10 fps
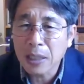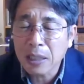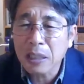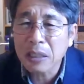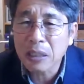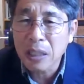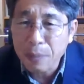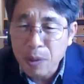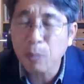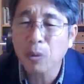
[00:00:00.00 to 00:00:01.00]
아직
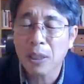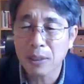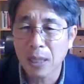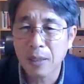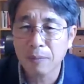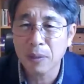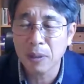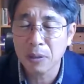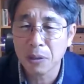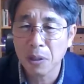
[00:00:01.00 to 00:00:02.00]
그것을 입지 못한
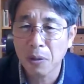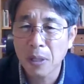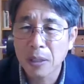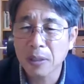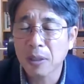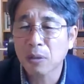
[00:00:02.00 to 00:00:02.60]
사람들이 있어요.